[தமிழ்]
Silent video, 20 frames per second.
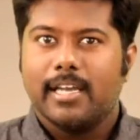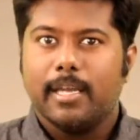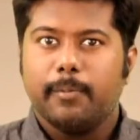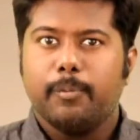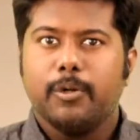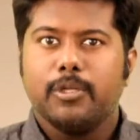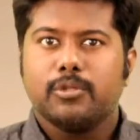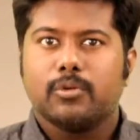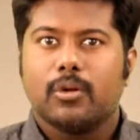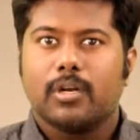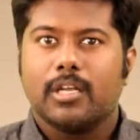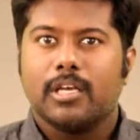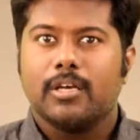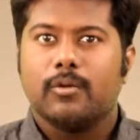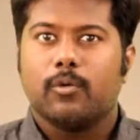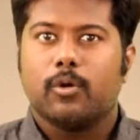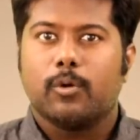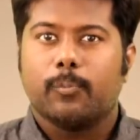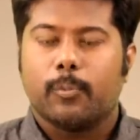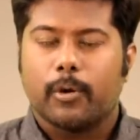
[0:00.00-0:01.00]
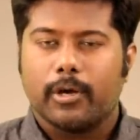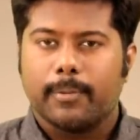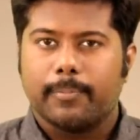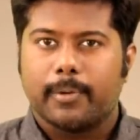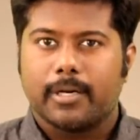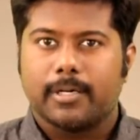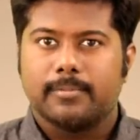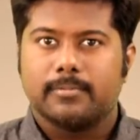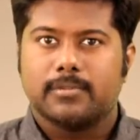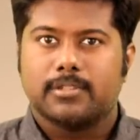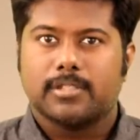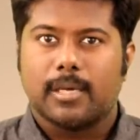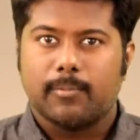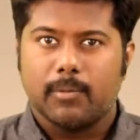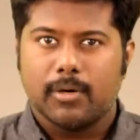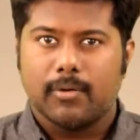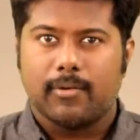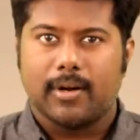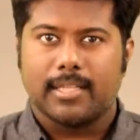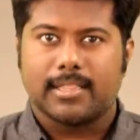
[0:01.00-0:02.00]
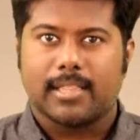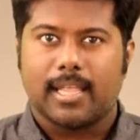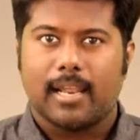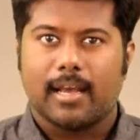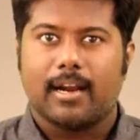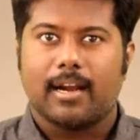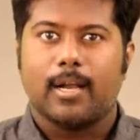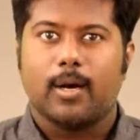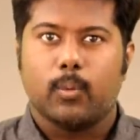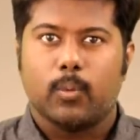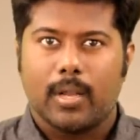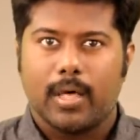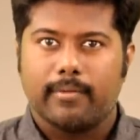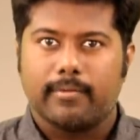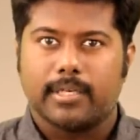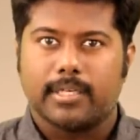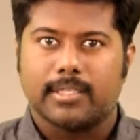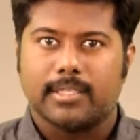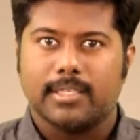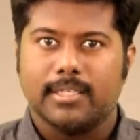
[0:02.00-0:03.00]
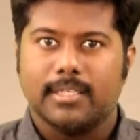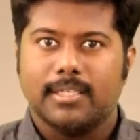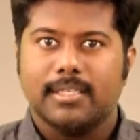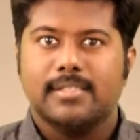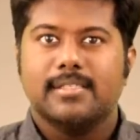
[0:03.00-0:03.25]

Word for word: இப்படி சொல்லி ஒரு புகைப்படம் சமூக வலைத்தளங்களில் உலாவுறது